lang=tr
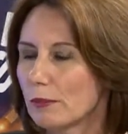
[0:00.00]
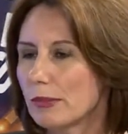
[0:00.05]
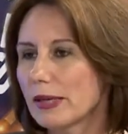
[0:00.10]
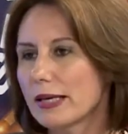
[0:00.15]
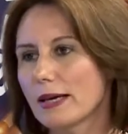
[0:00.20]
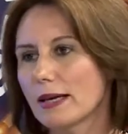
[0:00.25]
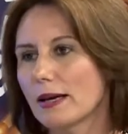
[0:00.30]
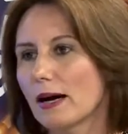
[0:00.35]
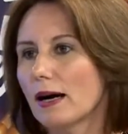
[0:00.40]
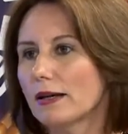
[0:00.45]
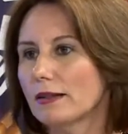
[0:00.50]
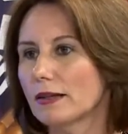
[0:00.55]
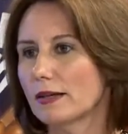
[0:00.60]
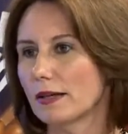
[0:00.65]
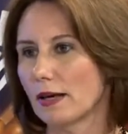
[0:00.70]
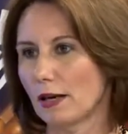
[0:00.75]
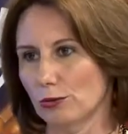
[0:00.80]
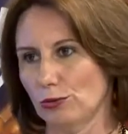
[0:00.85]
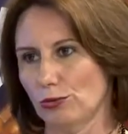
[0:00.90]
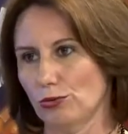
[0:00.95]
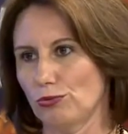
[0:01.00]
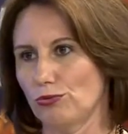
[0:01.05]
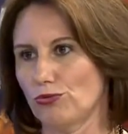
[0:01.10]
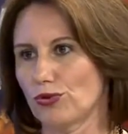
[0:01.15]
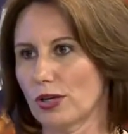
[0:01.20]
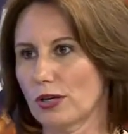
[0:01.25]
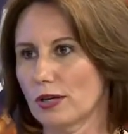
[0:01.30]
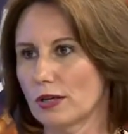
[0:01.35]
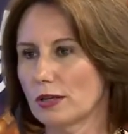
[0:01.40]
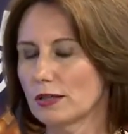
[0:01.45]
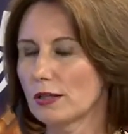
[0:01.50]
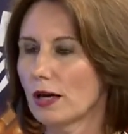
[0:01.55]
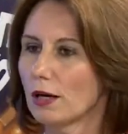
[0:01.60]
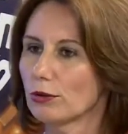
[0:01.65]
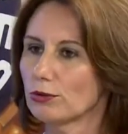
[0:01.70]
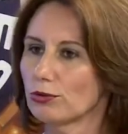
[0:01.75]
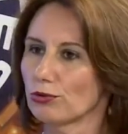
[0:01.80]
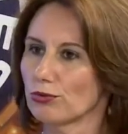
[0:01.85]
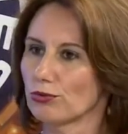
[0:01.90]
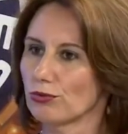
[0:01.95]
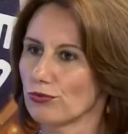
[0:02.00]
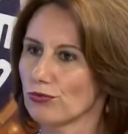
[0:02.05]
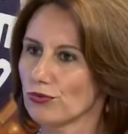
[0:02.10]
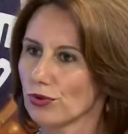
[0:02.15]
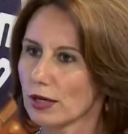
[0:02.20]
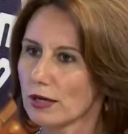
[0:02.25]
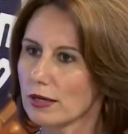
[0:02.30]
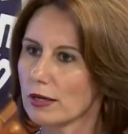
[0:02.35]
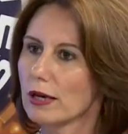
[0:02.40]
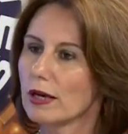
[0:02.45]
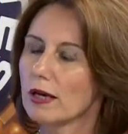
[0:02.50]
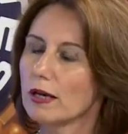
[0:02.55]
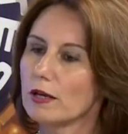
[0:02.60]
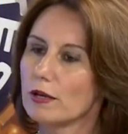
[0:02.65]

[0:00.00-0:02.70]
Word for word: Bir kere anne rahat olacak, rahat oturacak.